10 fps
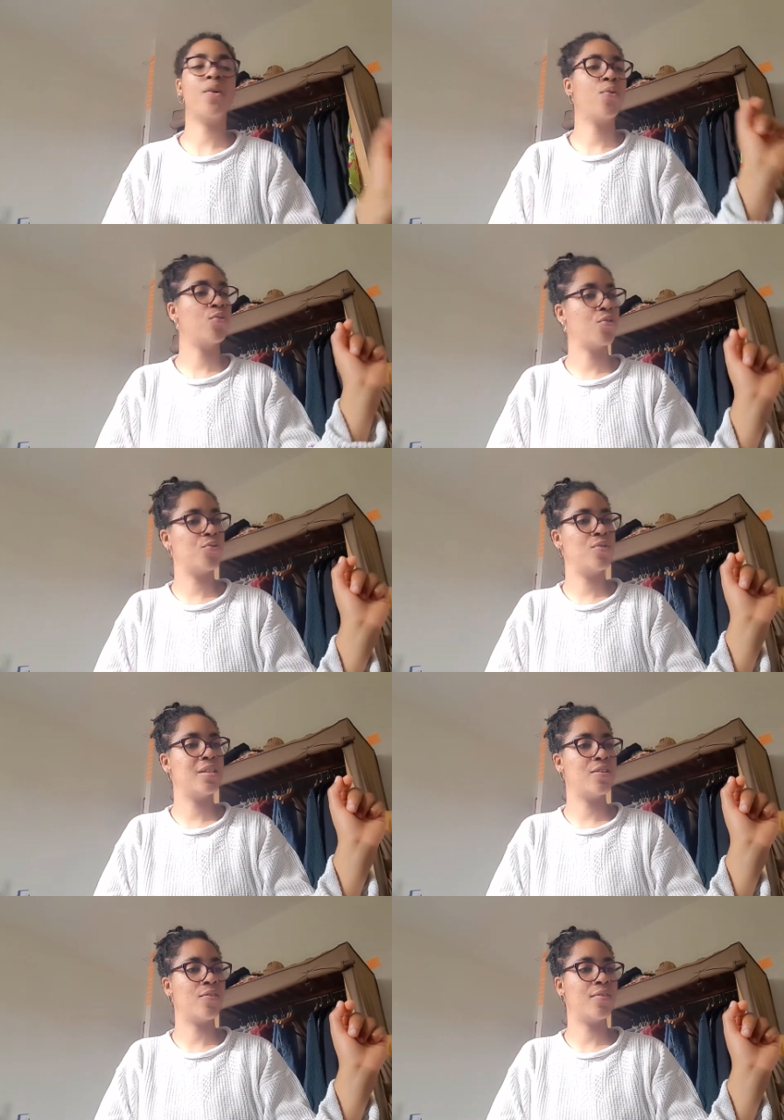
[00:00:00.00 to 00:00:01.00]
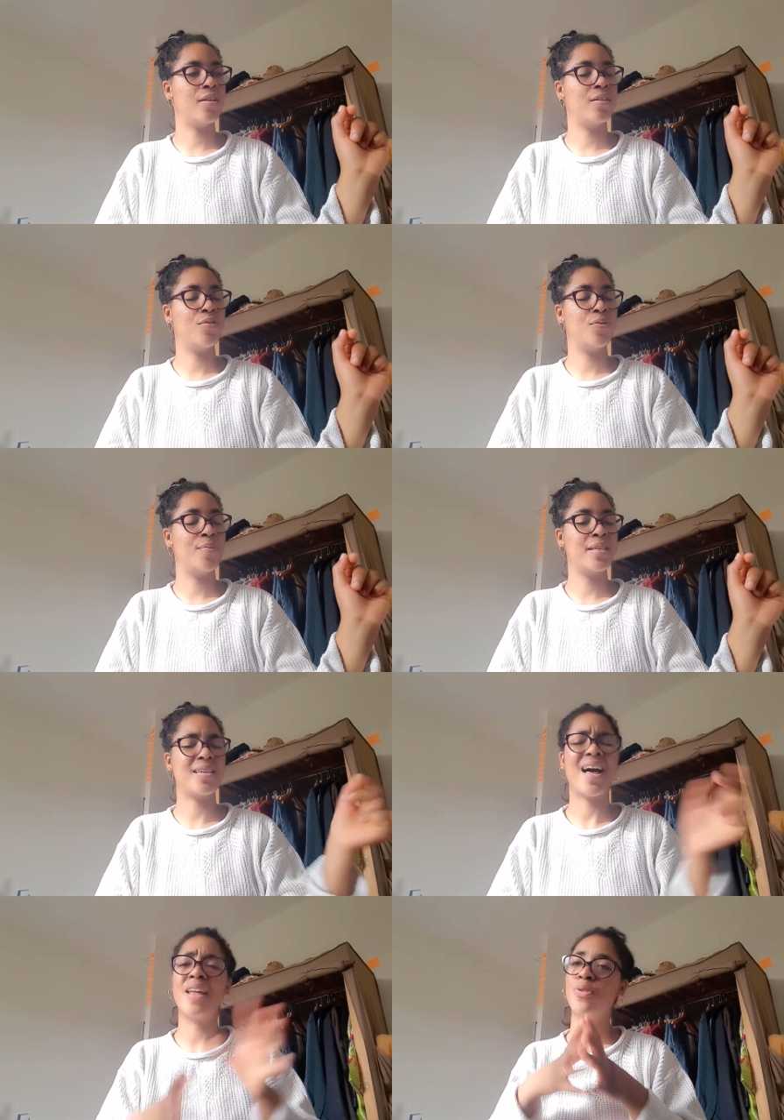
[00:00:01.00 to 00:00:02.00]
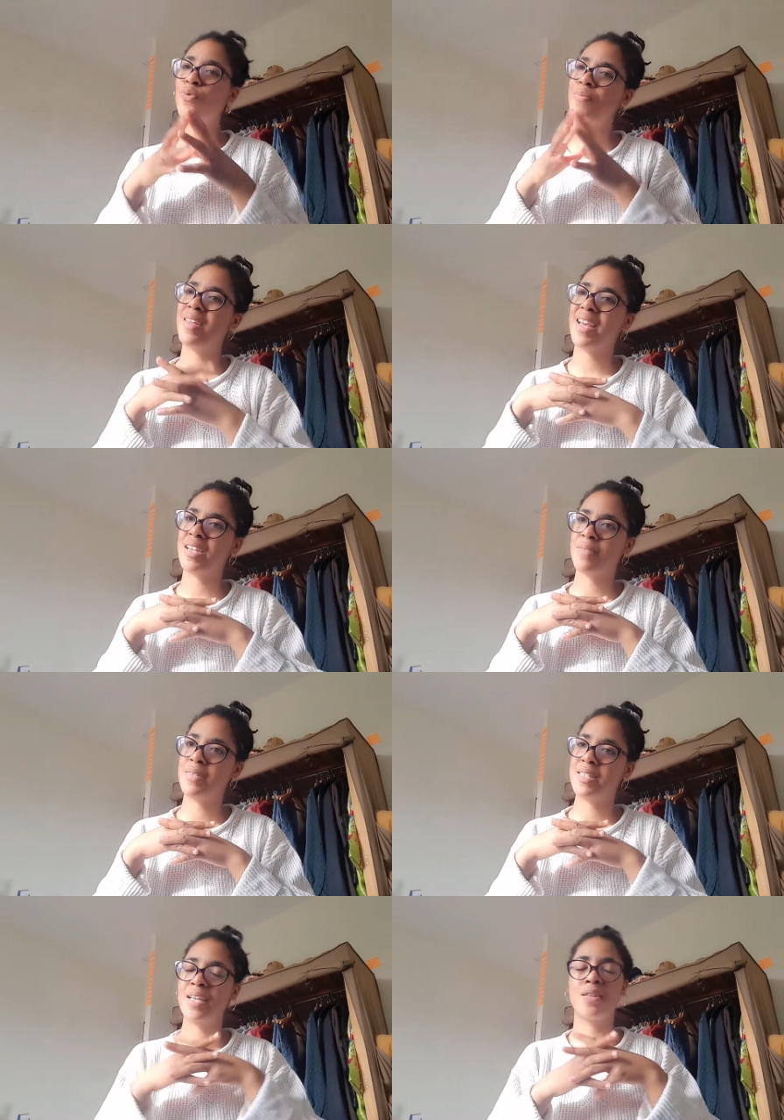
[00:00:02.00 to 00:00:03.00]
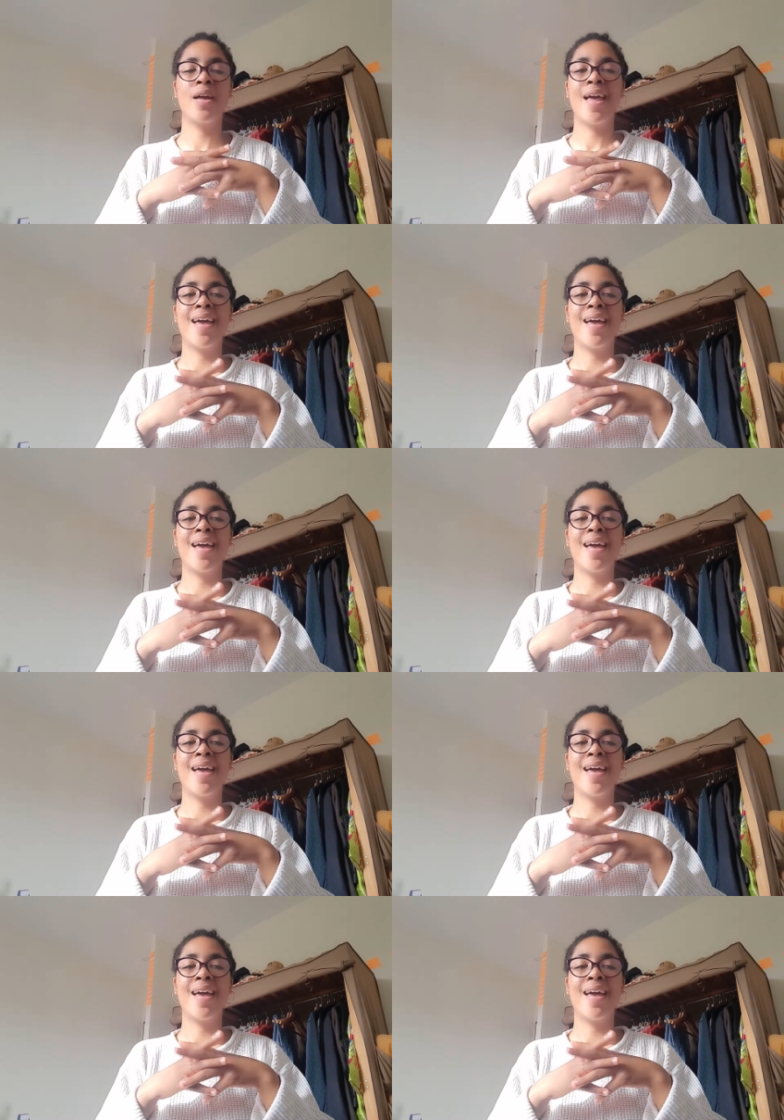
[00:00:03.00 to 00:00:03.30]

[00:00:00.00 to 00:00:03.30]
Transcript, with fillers: Euh, aujourd'hui, j'ai envie de mettre ça. Ah non, mais hier, j'ai mis ça.